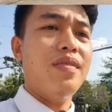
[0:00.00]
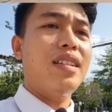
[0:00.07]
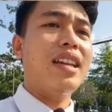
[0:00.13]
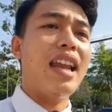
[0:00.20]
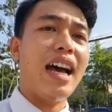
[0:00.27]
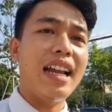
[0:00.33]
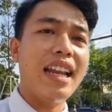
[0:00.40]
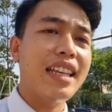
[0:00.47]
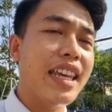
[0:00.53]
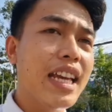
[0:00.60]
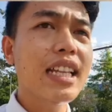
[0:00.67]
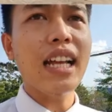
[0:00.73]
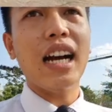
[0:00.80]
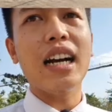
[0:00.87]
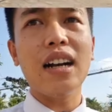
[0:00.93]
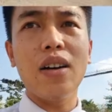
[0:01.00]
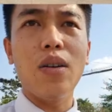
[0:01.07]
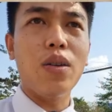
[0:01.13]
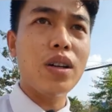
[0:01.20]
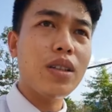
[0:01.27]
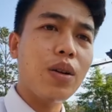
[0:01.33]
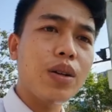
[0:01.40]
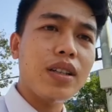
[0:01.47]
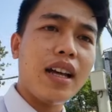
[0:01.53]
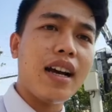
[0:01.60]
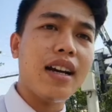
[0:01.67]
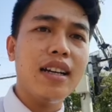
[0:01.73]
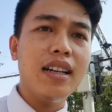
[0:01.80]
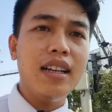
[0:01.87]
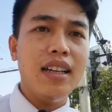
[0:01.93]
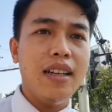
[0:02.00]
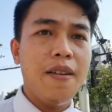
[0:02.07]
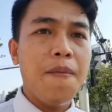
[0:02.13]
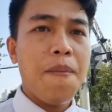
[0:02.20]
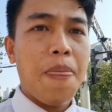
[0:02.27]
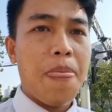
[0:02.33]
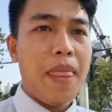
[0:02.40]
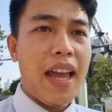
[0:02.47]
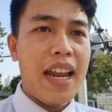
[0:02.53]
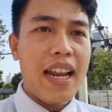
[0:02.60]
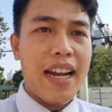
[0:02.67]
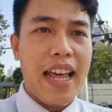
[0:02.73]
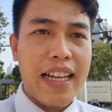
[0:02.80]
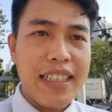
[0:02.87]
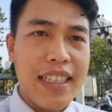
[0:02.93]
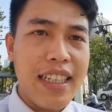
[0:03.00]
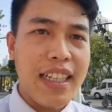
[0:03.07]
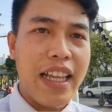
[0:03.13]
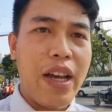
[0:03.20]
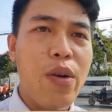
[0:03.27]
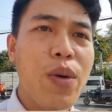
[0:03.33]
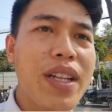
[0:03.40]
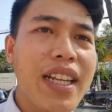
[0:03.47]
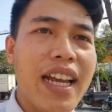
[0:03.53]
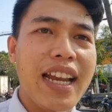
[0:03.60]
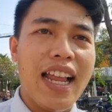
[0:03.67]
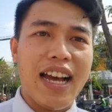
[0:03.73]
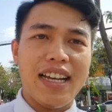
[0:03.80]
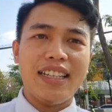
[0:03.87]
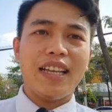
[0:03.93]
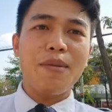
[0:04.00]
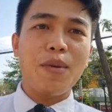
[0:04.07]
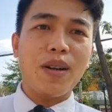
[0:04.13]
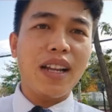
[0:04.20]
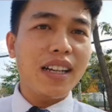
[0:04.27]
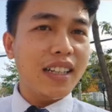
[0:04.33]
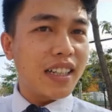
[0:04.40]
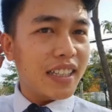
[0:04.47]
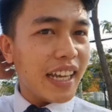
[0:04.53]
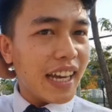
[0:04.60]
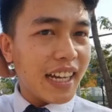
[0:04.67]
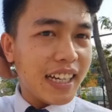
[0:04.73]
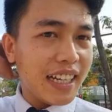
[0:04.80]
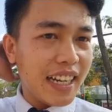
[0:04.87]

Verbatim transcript: lại là chiến thần của Toyota. Đây là Đạt xin giới thiệu quý anh chị lại thêm một lần nữa nha.